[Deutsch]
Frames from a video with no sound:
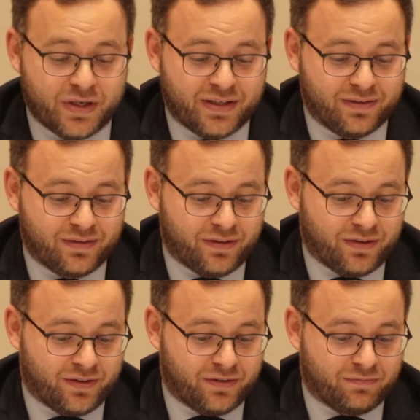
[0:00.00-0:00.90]
Also im
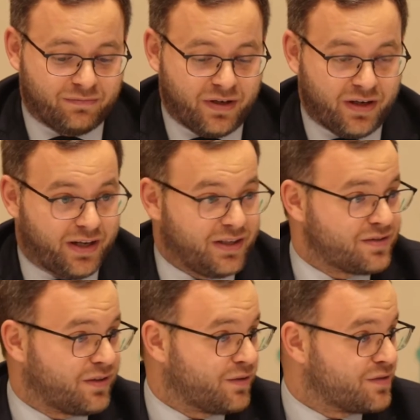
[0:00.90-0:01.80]
Gefängnis der
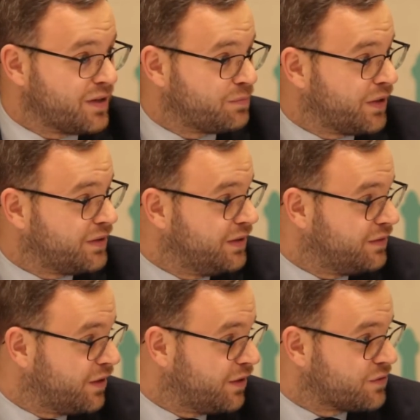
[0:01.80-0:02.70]
Rakosera hat sie viereinhalb
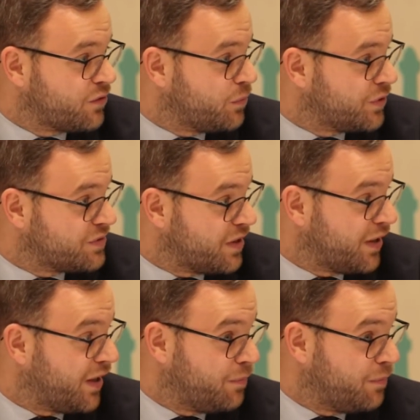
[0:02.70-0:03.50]
Jahre Haft verbüßen